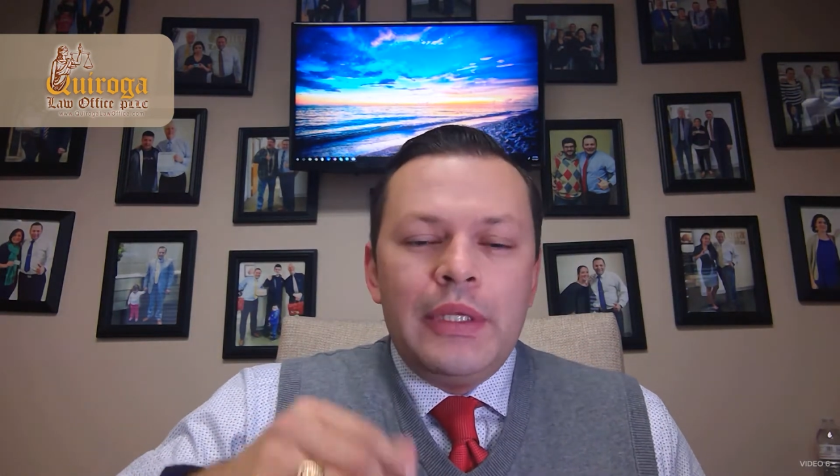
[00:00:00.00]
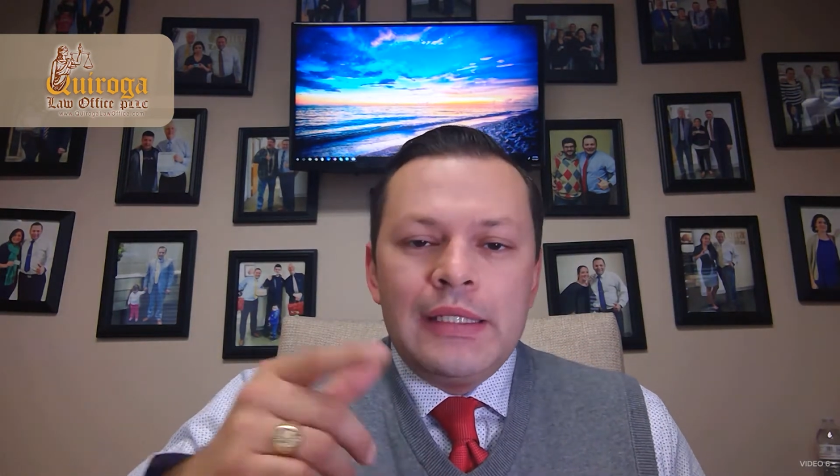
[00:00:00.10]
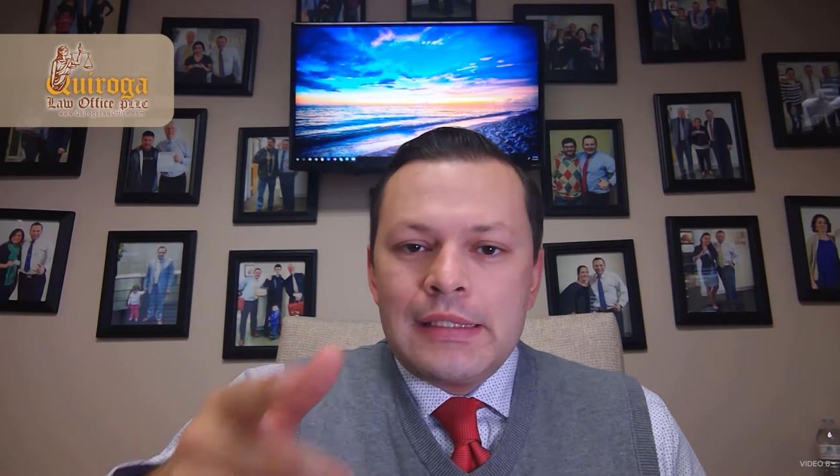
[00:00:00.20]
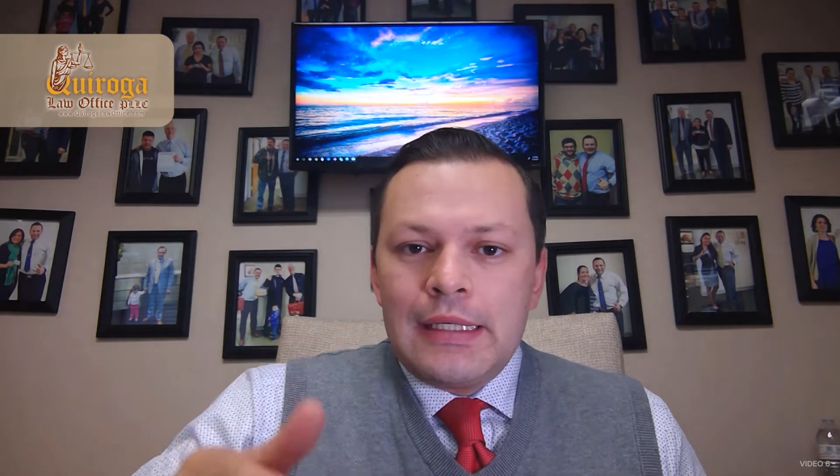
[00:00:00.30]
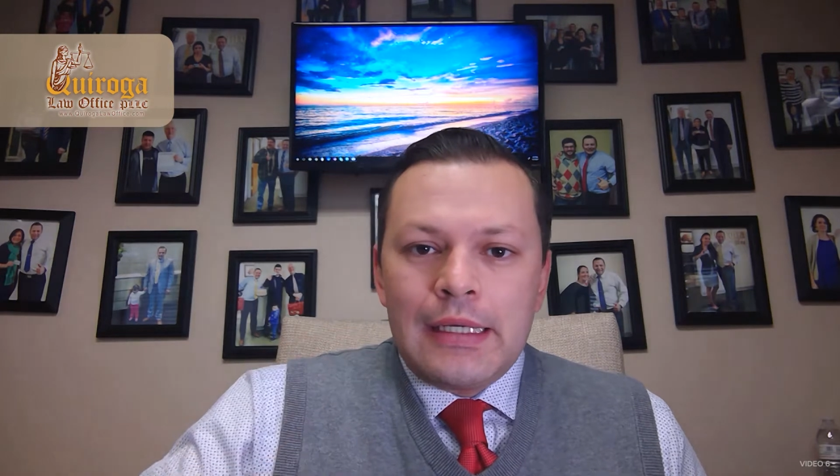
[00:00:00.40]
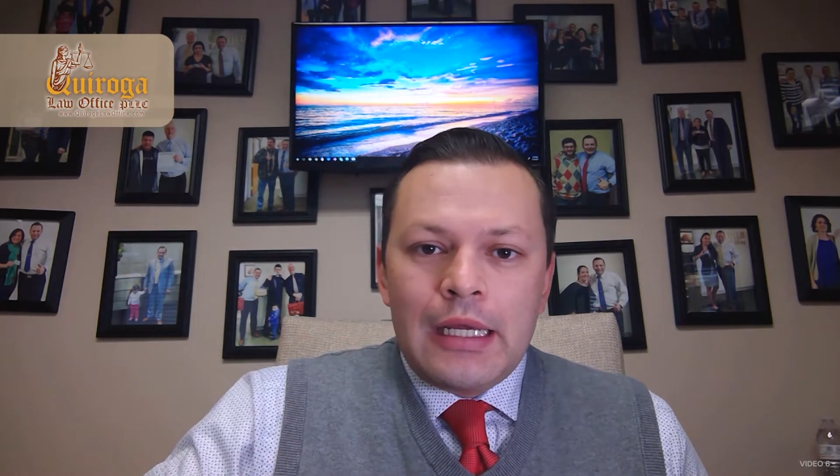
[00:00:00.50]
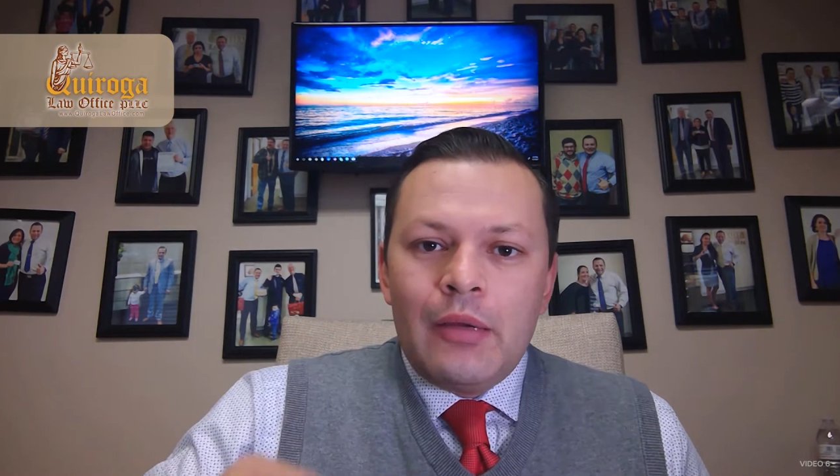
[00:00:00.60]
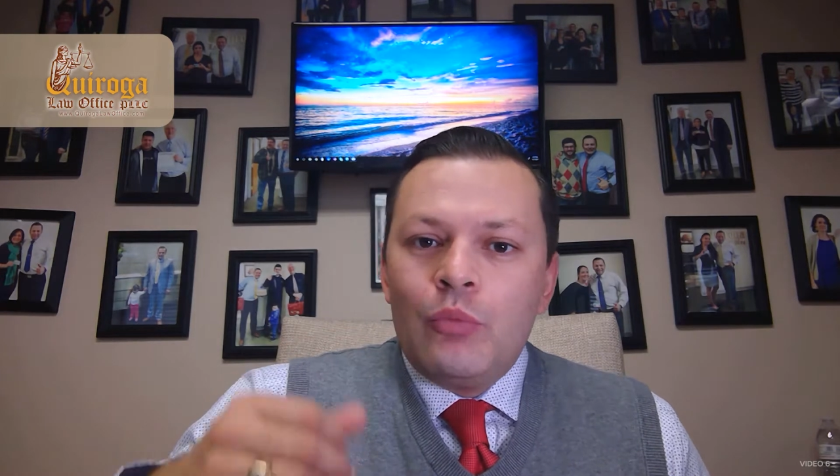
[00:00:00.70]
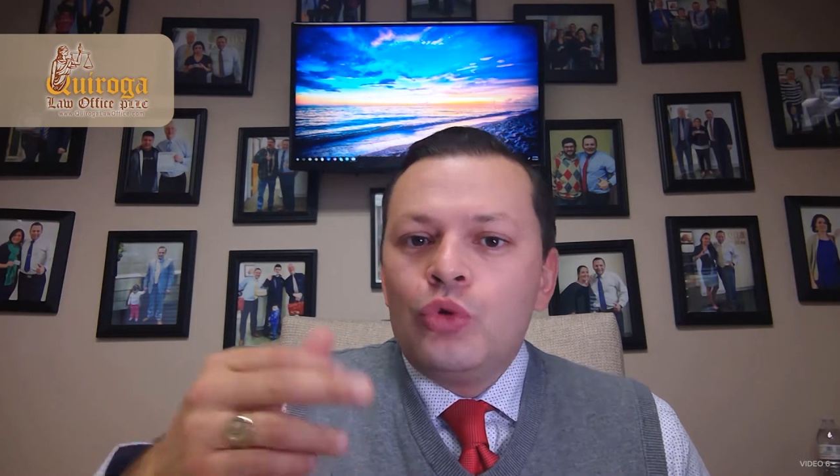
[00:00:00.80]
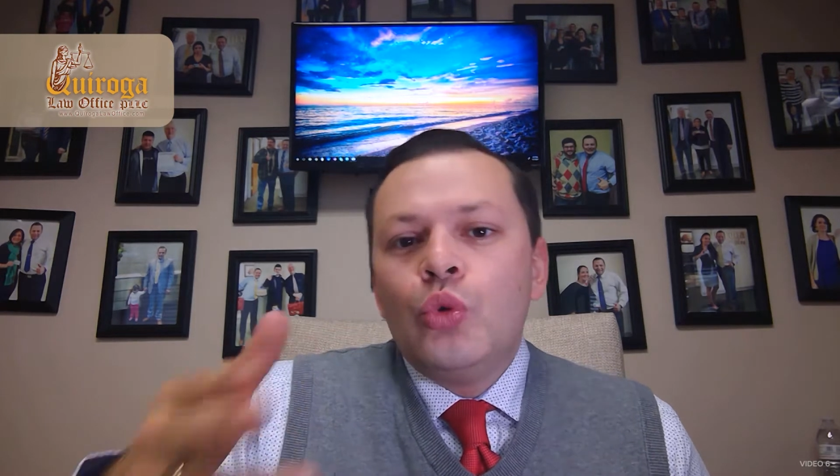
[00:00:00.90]

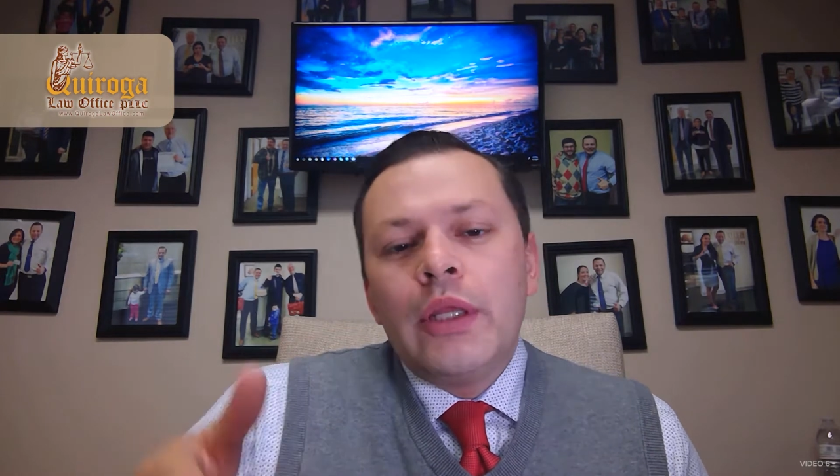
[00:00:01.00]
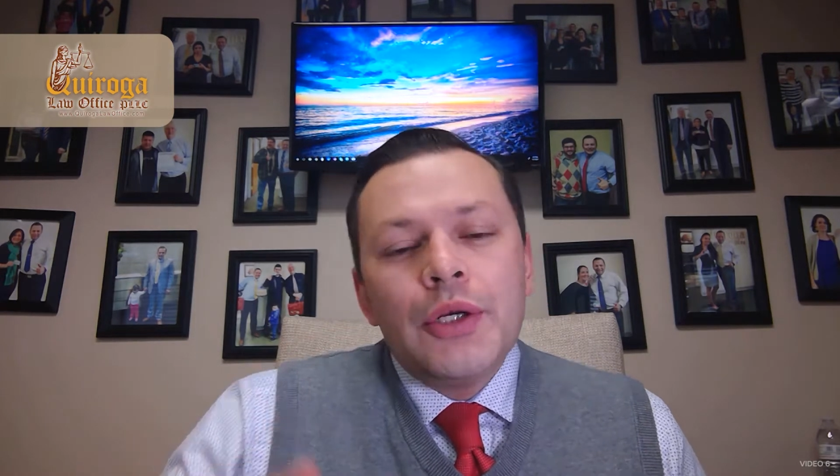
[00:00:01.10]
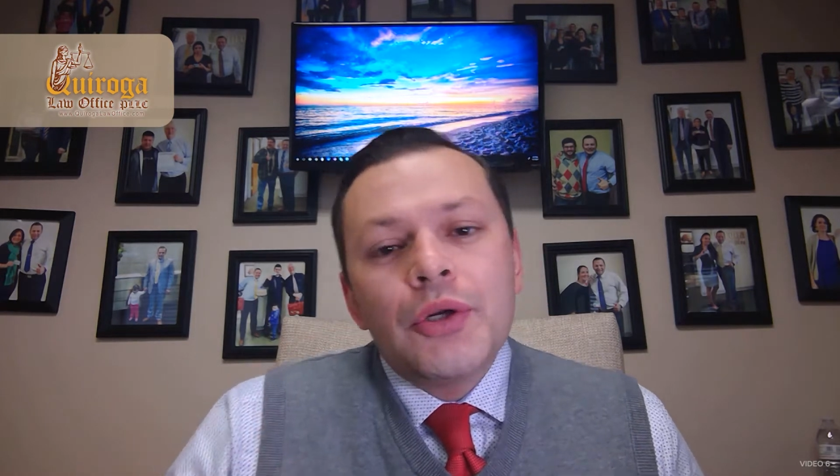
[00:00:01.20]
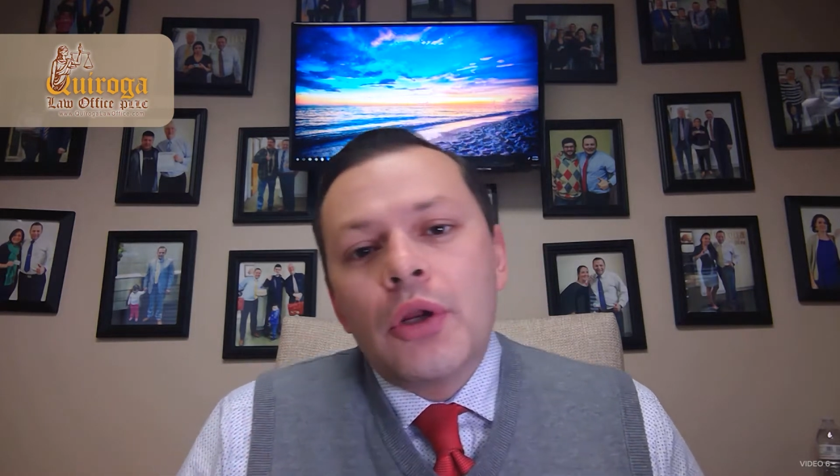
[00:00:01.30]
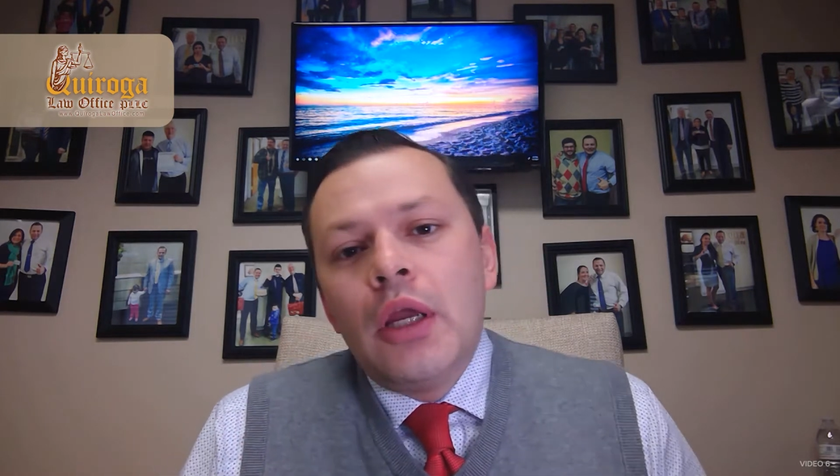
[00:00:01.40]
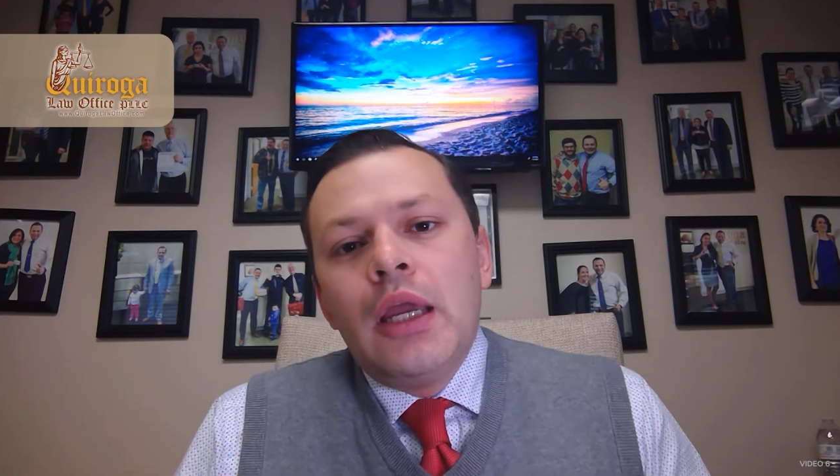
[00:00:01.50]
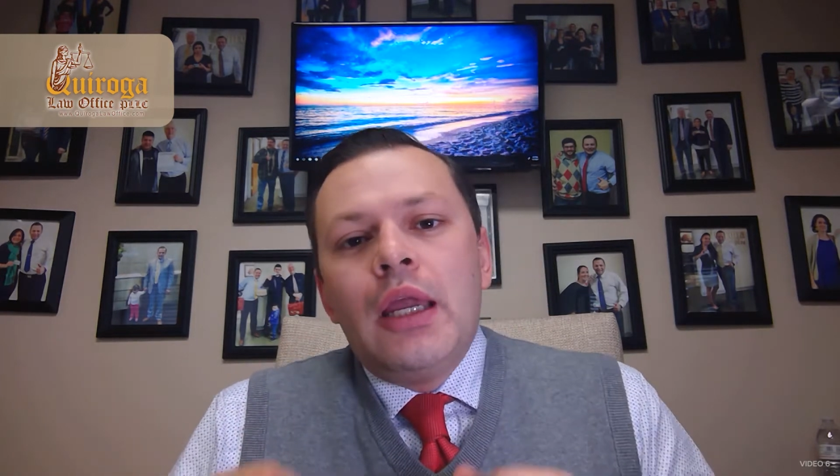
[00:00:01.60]
Instagram, Twitter